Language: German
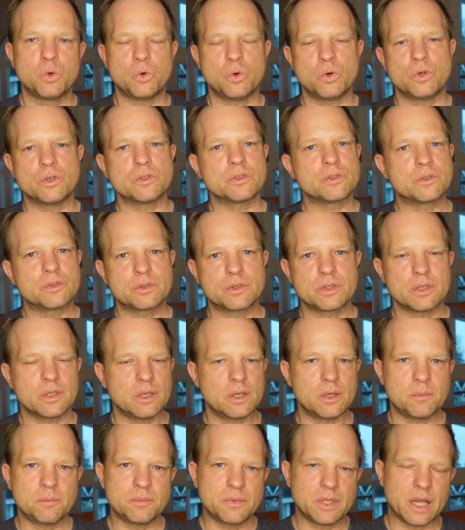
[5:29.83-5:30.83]
und
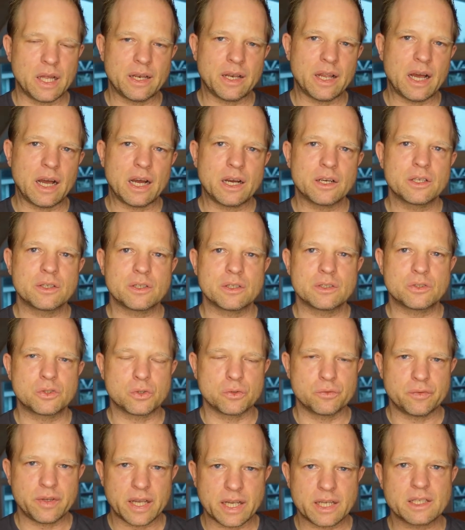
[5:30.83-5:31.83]
ähm, danach
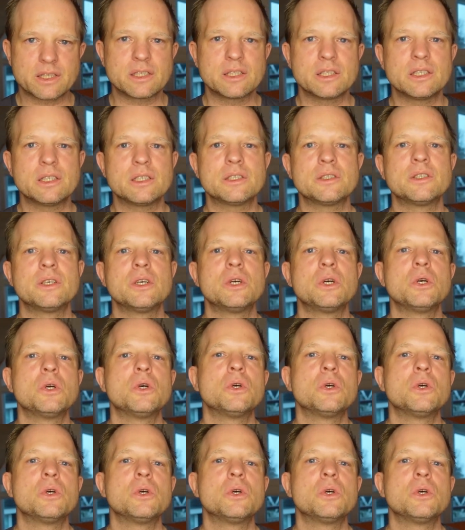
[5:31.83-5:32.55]
zu wechseln.